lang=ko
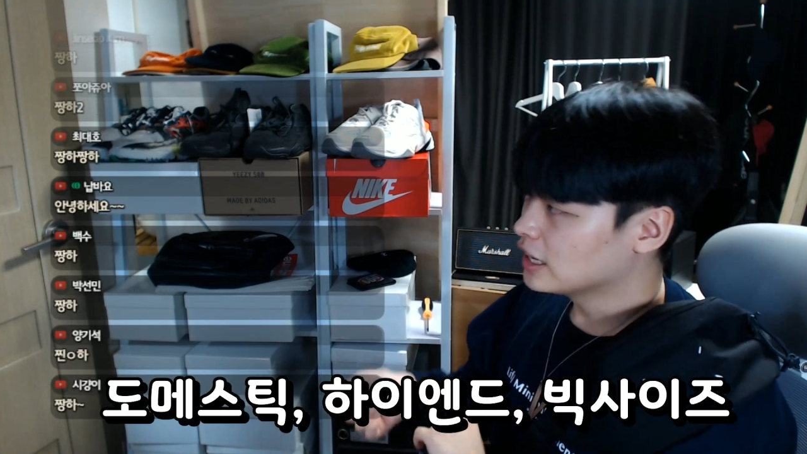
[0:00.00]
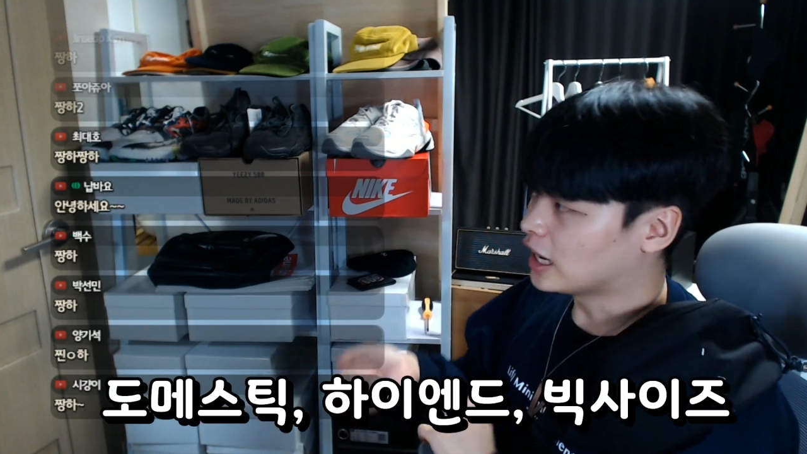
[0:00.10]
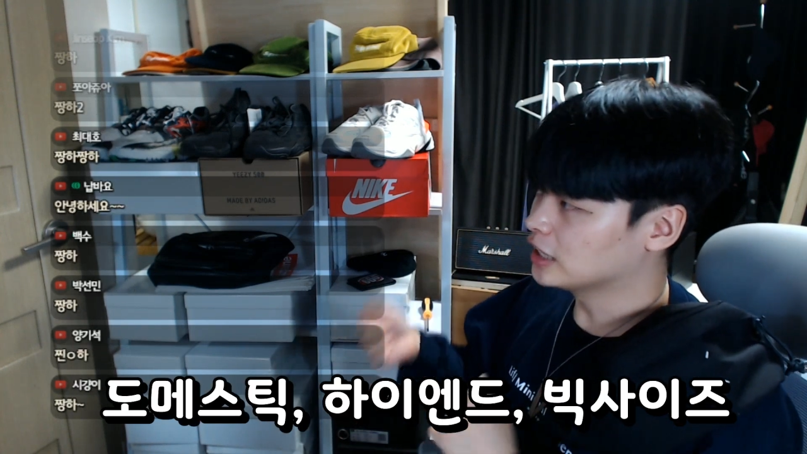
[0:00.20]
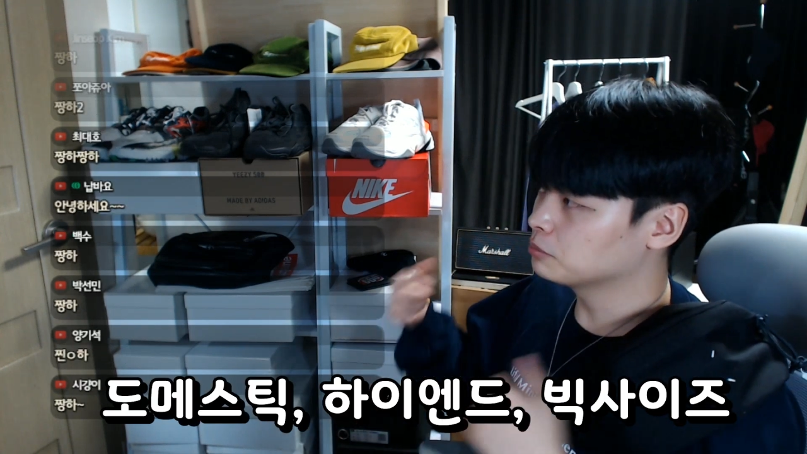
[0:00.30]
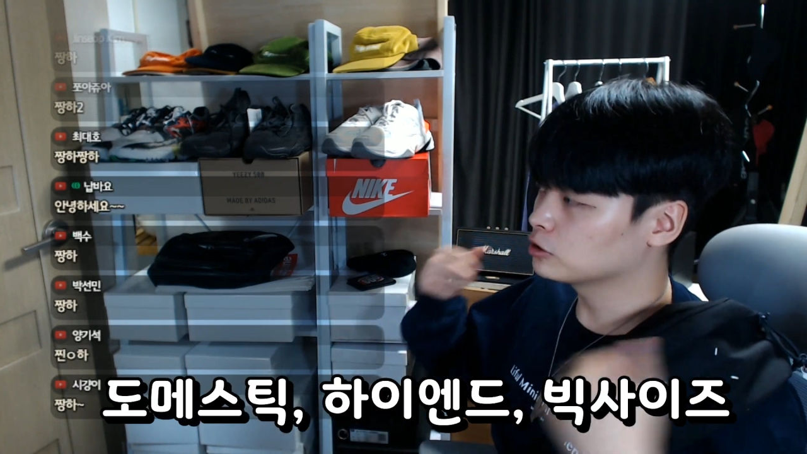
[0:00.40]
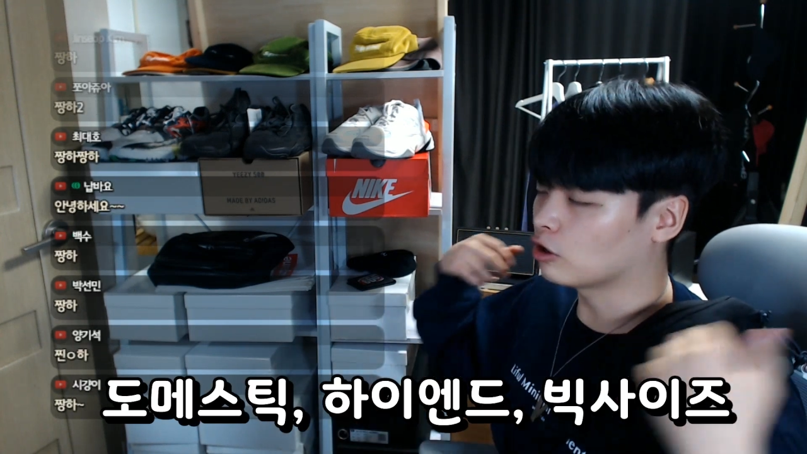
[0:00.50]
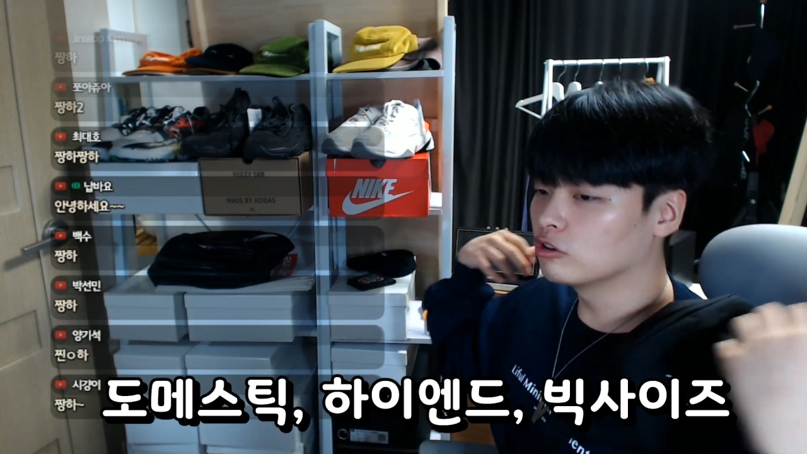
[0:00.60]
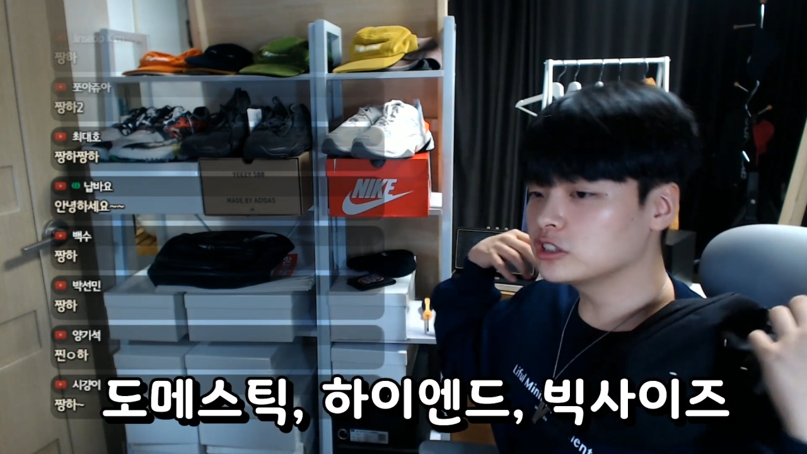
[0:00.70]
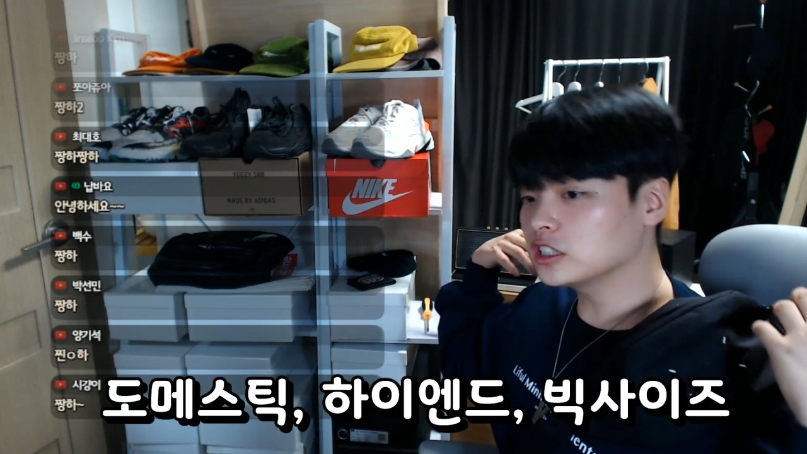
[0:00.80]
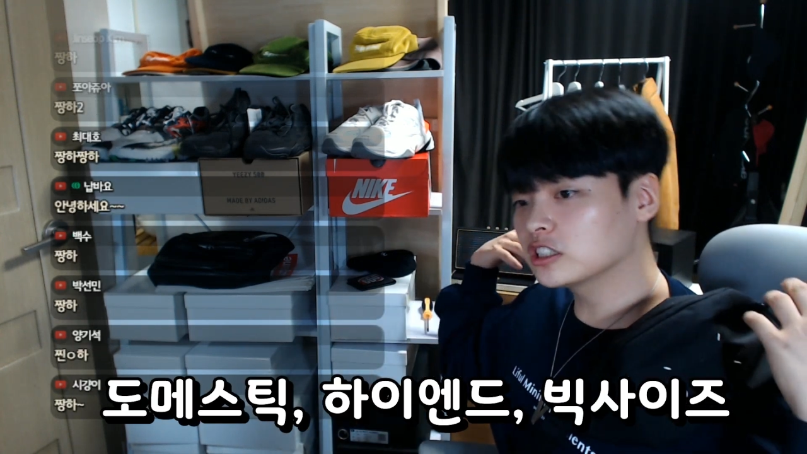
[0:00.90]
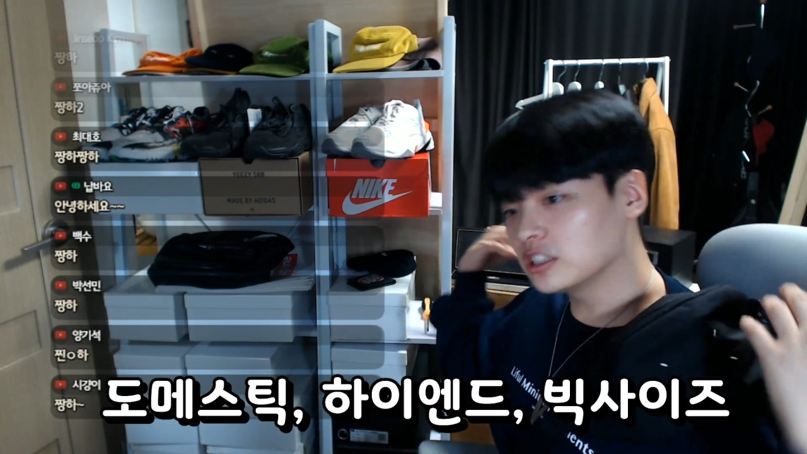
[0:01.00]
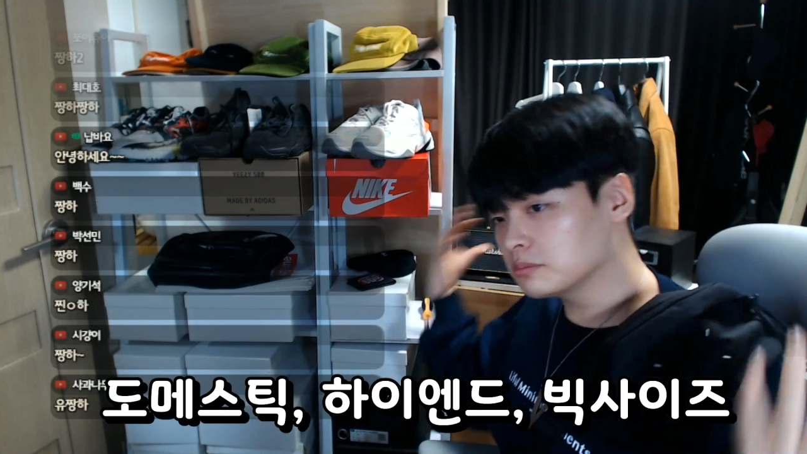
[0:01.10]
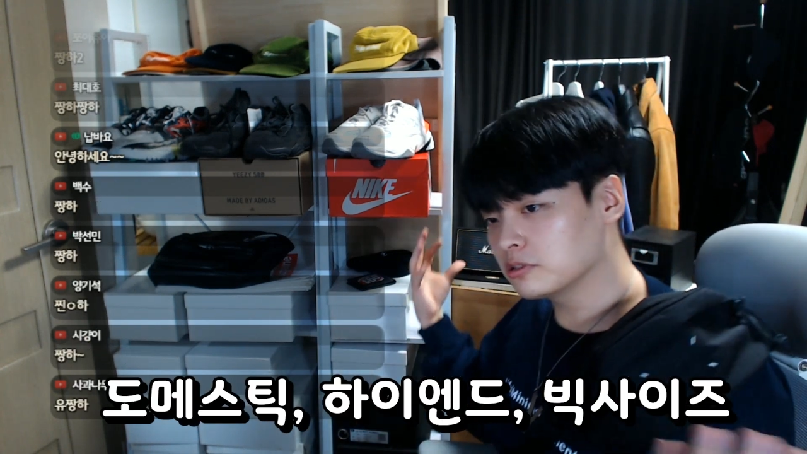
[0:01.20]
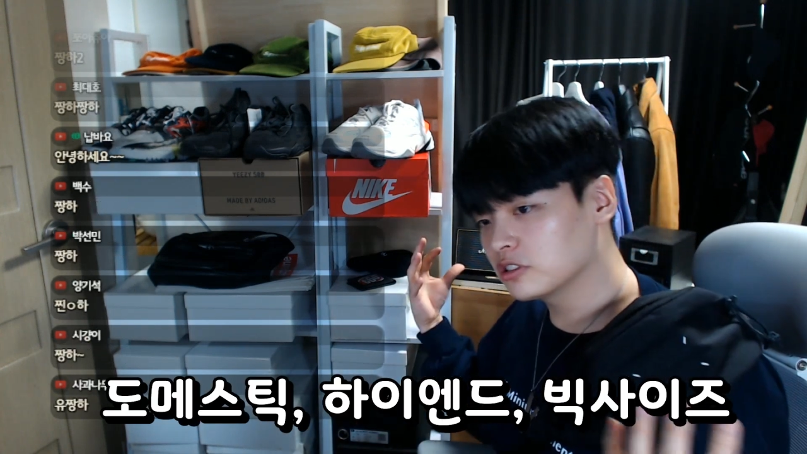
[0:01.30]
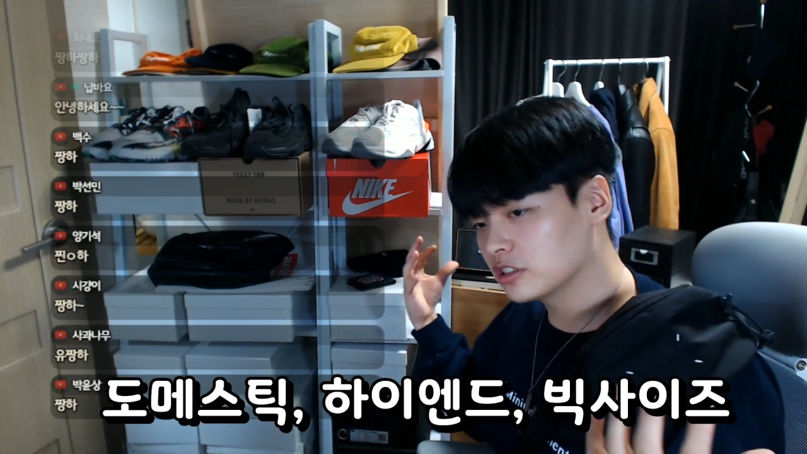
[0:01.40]
아니면 덩치
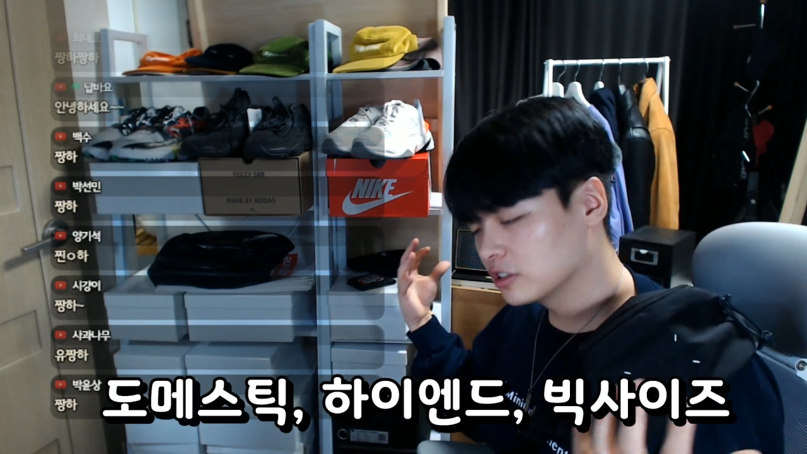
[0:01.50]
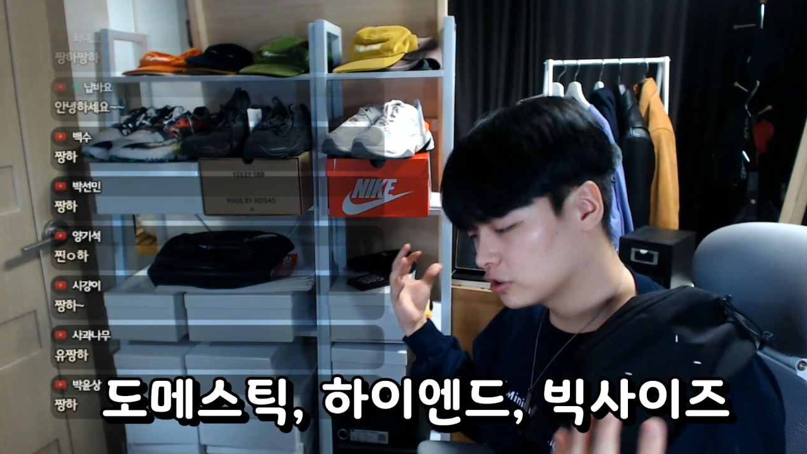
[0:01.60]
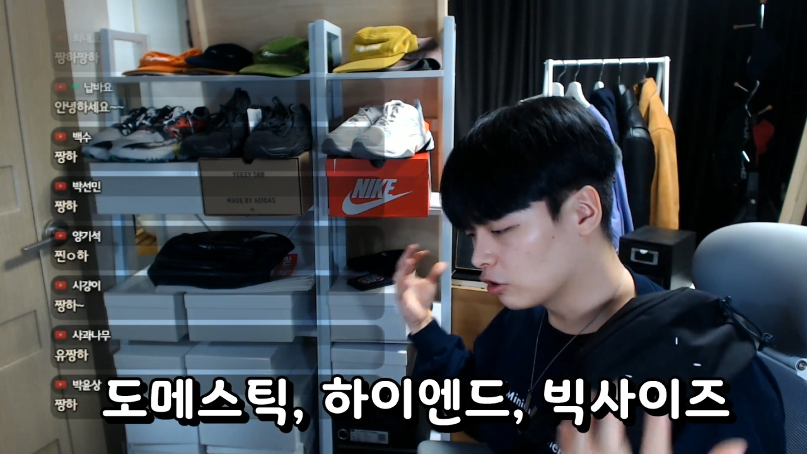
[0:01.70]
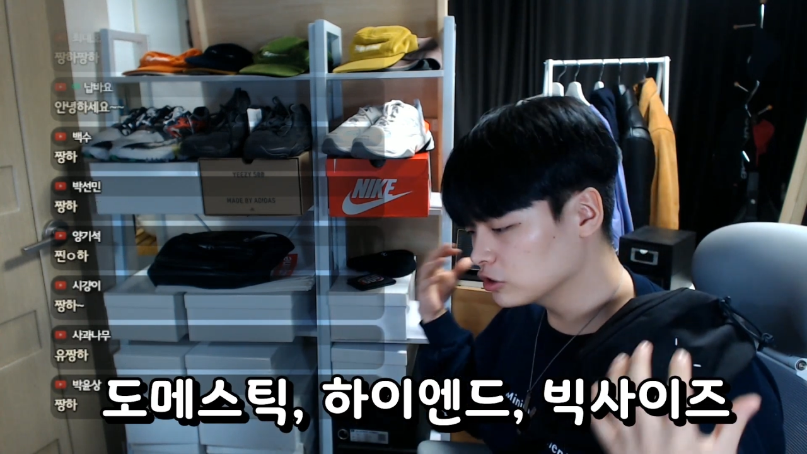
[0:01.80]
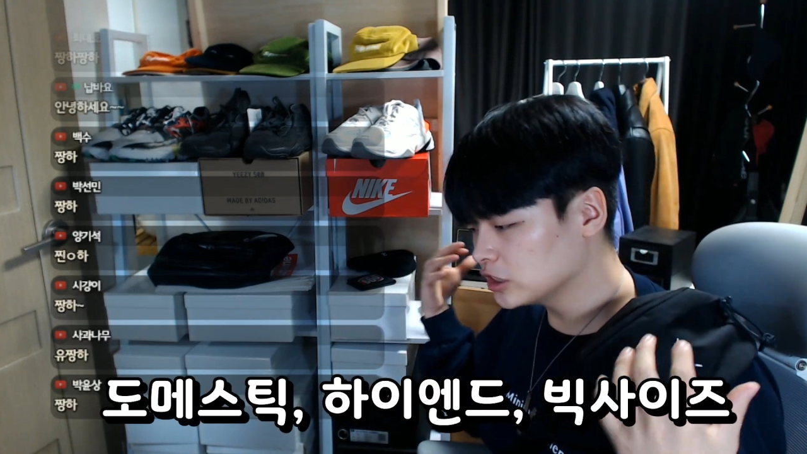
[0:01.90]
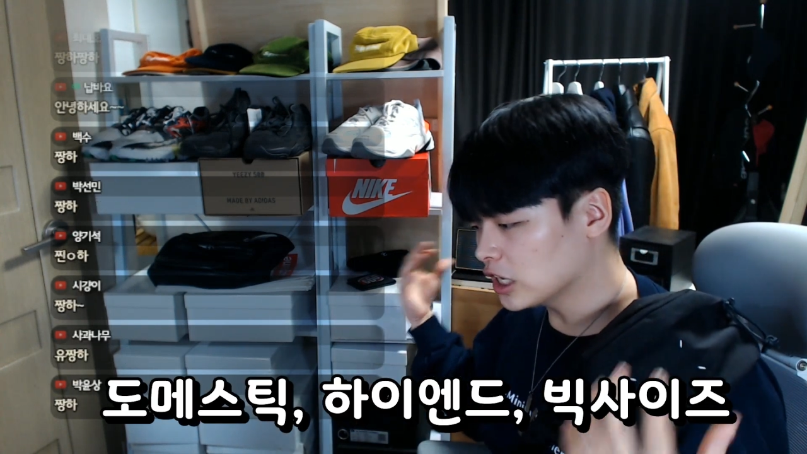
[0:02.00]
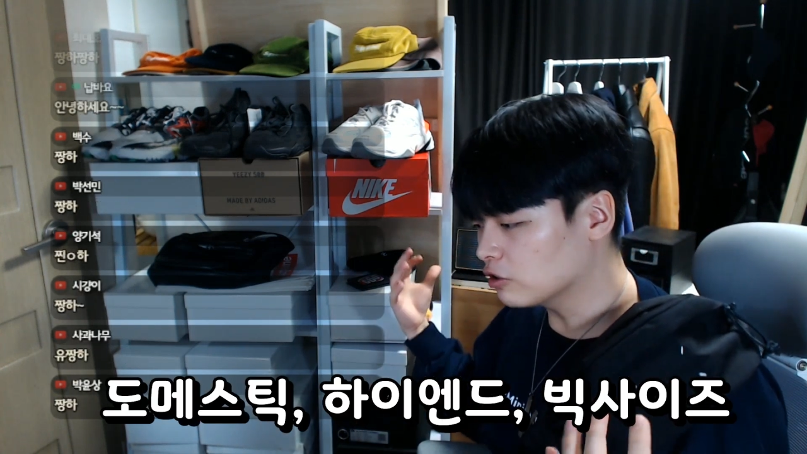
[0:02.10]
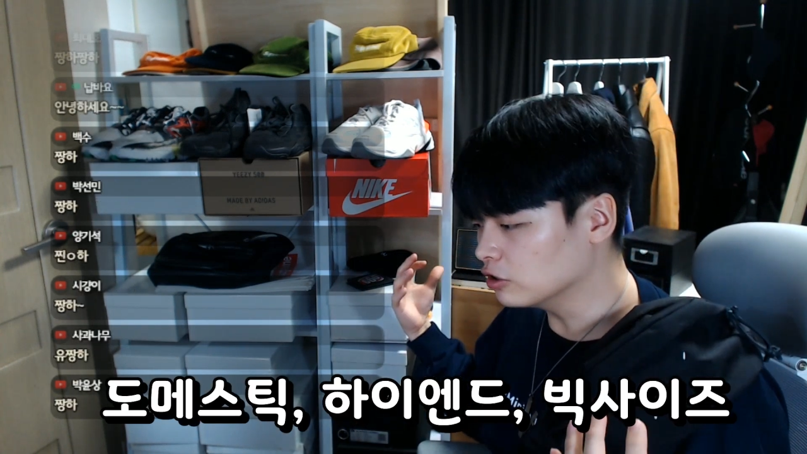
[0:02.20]
큰 분들 덩치가